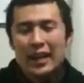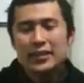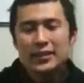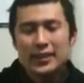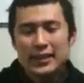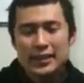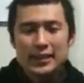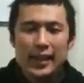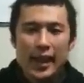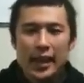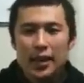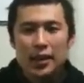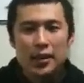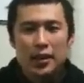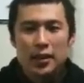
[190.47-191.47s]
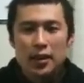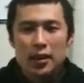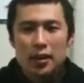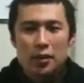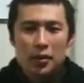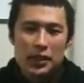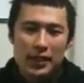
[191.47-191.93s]
あとですね
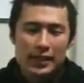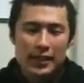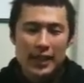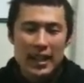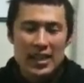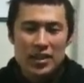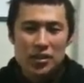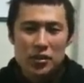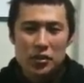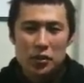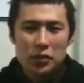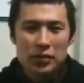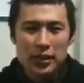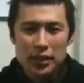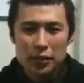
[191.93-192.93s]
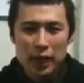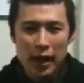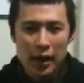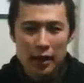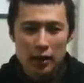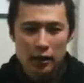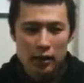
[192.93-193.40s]
私が印象に残ったの
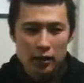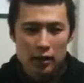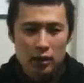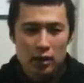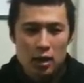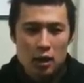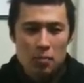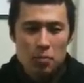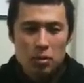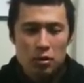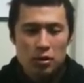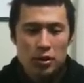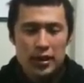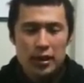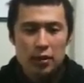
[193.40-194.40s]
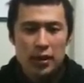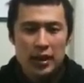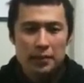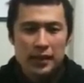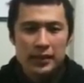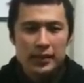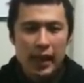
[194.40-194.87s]
は5位に終
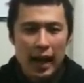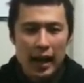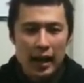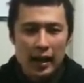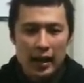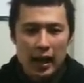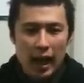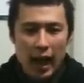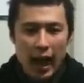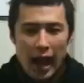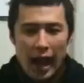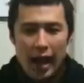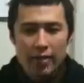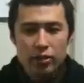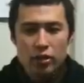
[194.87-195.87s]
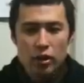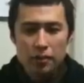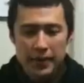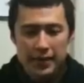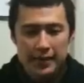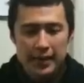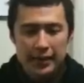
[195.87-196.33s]
わりました安
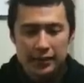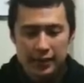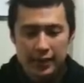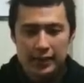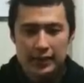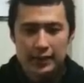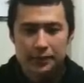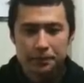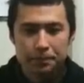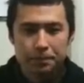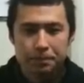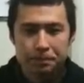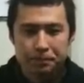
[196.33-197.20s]
藤美希選手です